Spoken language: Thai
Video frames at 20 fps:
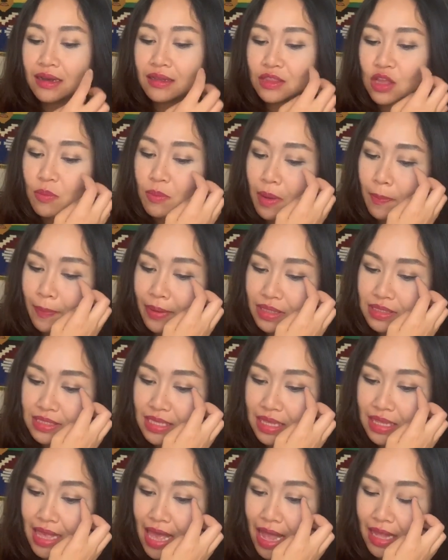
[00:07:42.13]
ต้องบอกเป็น
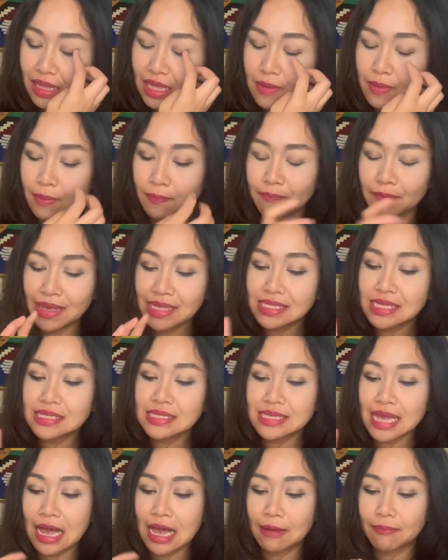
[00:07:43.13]
สัญญาที่แบบไม่จริง
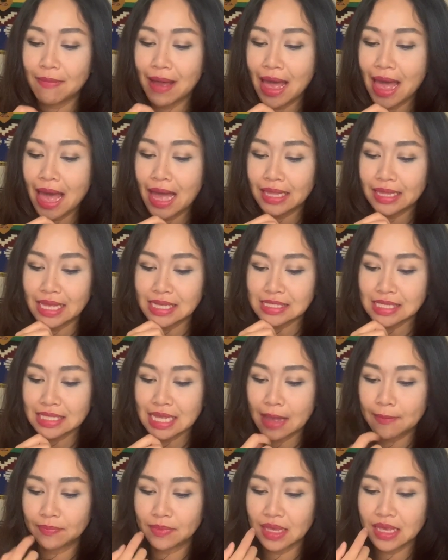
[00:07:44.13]
จังมากเนี่ยจะ
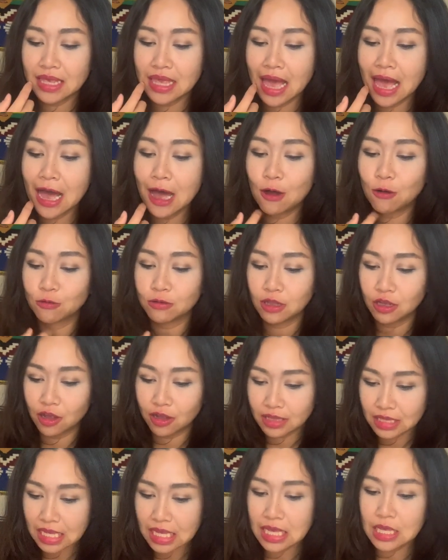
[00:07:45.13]
ทำได้ยาวแล้วก็
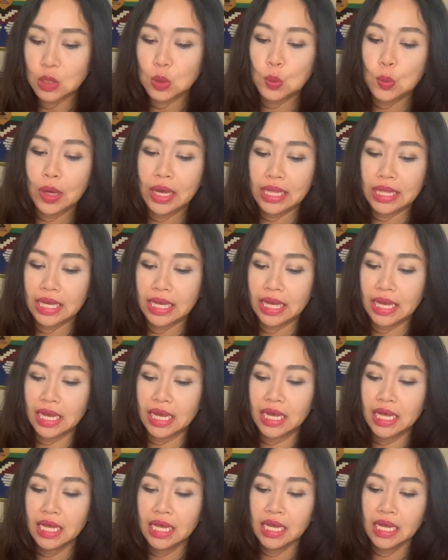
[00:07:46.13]
ดีด้วยนะคะ
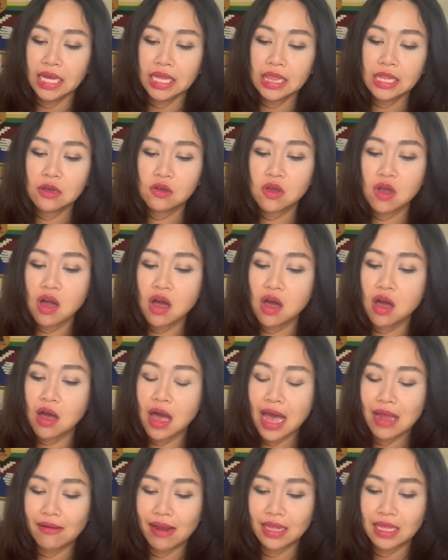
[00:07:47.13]
แล้วก็
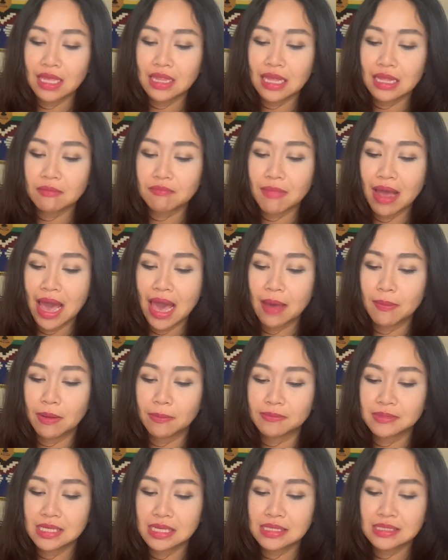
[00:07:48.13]
อะไรที่นัดหมายแบบ
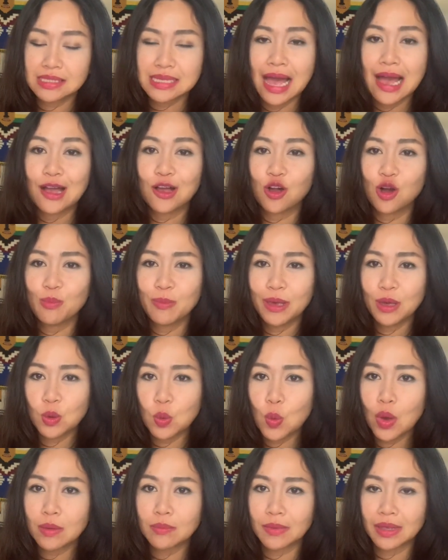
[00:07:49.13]
จริงจังก็ไม่ค
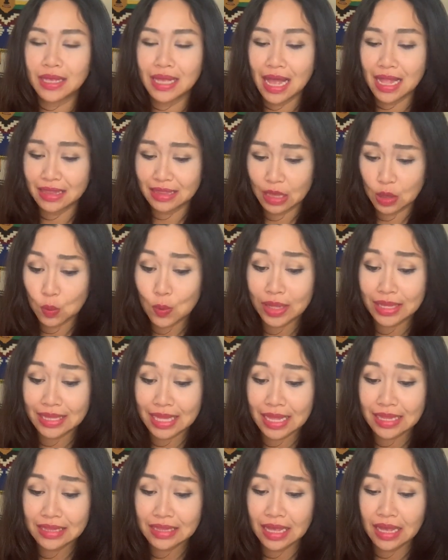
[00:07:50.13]
วรเหมือนกันในวัน
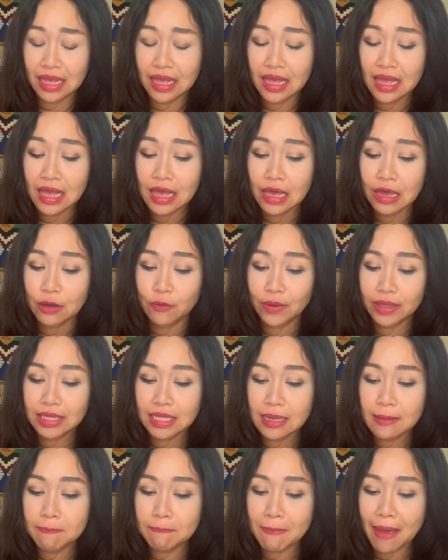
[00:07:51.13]
นั้นนะวัน
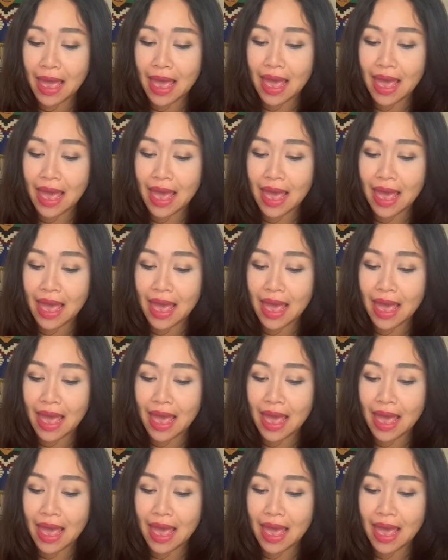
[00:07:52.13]
ที่8